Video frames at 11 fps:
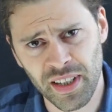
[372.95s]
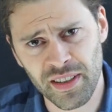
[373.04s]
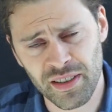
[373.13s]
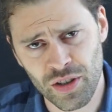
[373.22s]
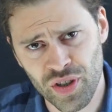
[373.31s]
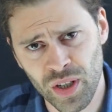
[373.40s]
an
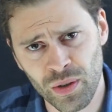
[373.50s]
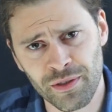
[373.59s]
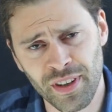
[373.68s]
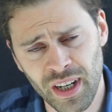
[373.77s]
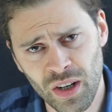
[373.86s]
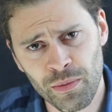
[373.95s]
dieser Stelle und
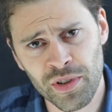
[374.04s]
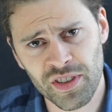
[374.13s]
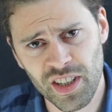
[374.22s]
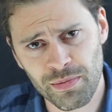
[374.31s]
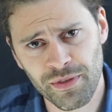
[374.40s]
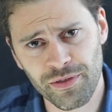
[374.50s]
warum ist
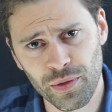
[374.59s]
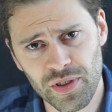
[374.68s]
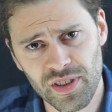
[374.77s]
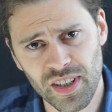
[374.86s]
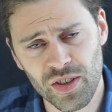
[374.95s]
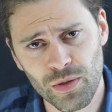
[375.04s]
das
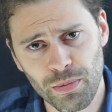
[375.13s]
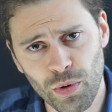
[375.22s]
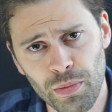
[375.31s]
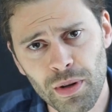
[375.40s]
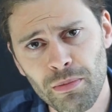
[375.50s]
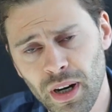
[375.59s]
Bewusstsein so
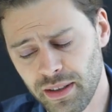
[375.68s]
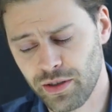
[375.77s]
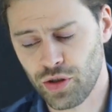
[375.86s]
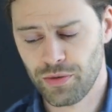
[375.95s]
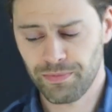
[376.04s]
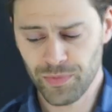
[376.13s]

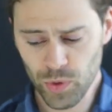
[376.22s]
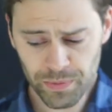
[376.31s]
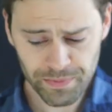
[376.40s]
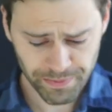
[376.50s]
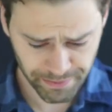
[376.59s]
problematisch? Nun,